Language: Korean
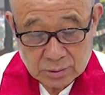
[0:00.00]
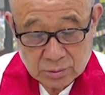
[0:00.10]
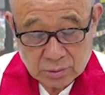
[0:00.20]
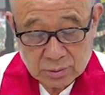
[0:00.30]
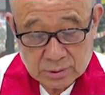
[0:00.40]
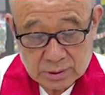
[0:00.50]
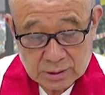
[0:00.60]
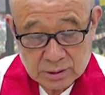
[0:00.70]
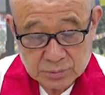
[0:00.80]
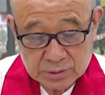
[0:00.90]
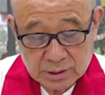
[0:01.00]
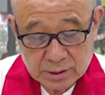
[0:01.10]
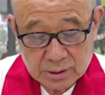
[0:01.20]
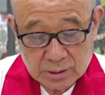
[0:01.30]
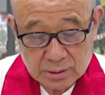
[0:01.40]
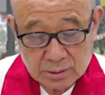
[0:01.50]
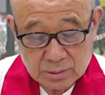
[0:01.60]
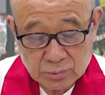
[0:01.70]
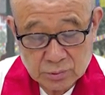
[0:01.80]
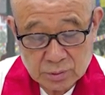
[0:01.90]
또 이제
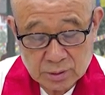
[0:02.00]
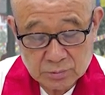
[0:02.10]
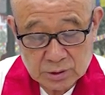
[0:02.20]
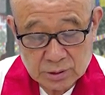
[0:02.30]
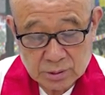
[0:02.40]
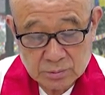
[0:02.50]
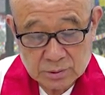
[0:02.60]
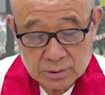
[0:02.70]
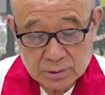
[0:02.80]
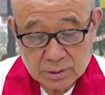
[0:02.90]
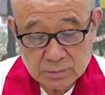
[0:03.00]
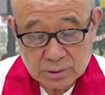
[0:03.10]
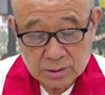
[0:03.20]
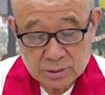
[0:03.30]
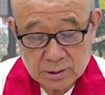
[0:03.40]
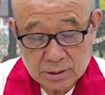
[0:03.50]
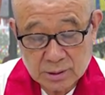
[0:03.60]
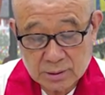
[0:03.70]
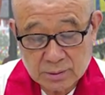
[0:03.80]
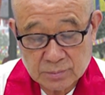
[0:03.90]
10세기부터 뭐 10,
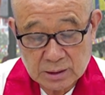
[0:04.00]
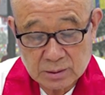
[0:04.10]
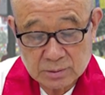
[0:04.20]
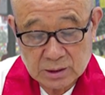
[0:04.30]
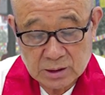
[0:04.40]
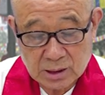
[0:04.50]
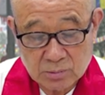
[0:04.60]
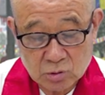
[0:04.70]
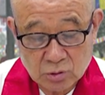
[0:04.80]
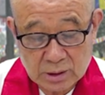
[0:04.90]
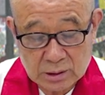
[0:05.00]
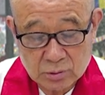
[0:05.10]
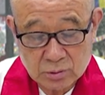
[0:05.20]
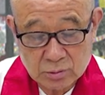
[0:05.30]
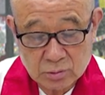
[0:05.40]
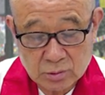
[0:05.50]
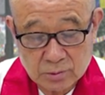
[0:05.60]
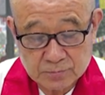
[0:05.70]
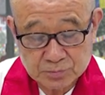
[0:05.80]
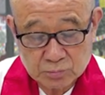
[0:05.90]
11세기 이제 이슬람이 돌아가지고
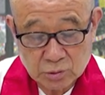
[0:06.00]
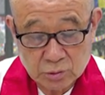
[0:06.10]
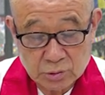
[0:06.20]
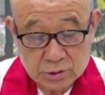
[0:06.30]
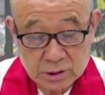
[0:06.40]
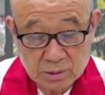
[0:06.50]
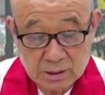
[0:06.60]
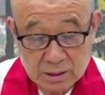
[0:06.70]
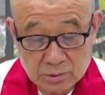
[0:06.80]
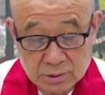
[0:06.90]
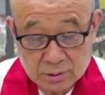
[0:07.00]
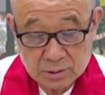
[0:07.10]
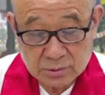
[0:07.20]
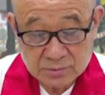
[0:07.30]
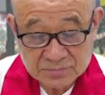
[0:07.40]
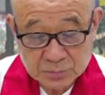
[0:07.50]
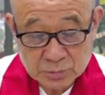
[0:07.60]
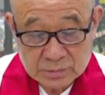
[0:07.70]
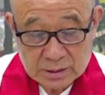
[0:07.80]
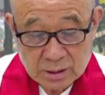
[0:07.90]
또 불교를 씨를 말려버렸거든요.
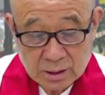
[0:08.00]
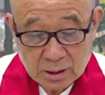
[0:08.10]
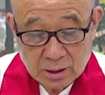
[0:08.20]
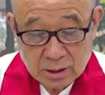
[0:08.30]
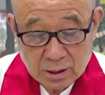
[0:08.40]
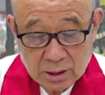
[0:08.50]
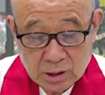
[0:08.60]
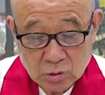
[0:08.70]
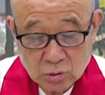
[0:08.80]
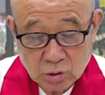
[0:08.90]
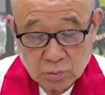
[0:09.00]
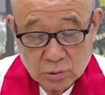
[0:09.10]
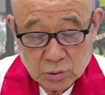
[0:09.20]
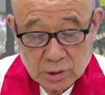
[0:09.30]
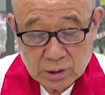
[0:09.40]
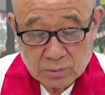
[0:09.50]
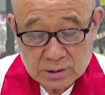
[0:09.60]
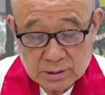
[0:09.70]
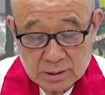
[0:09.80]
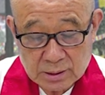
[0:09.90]
인도 불교라고 하면
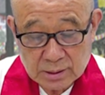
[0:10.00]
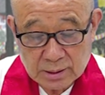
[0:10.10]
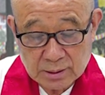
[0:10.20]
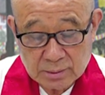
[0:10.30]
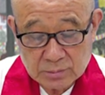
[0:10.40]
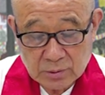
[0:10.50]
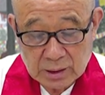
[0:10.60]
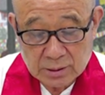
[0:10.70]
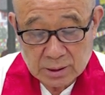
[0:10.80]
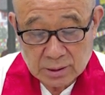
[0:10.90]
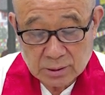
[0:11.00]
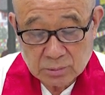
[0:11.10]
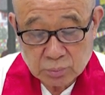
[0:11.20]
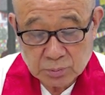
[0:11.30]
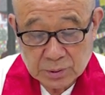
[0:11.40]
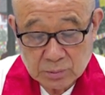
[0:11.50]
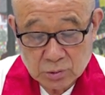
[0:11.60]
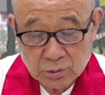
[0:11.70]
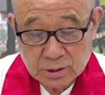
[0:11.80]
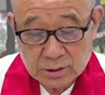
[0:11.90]
이제 옛, 과거에 부파
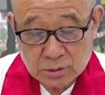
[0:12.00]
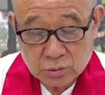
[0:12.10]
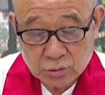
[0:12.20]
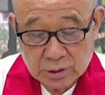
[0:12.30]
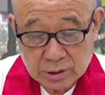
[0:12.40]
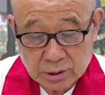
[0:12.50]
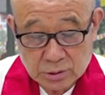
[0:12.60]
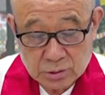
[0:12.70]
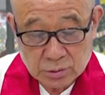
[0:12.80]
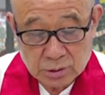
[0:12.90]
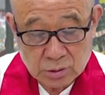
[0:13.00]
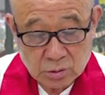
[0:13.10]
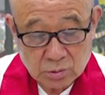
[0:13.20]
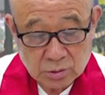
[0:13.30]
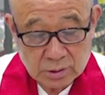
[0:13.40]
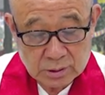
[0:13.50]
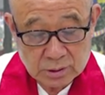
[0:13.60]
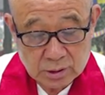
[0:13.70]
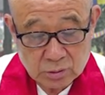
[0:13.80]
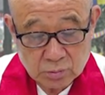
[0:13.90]
불교가 이제 주류가 되겠죠. 인도 불교라
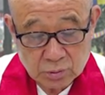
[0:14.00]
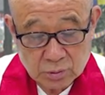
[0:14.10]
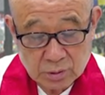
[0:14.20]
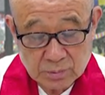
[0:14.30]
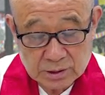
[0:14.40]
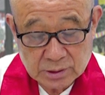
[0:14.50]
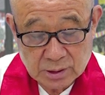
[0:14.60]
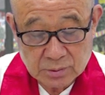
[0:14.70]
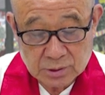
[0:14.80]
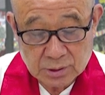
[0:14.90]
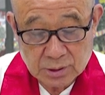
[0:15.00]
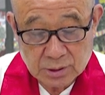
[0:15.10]
할지라도 불교가 발생하면서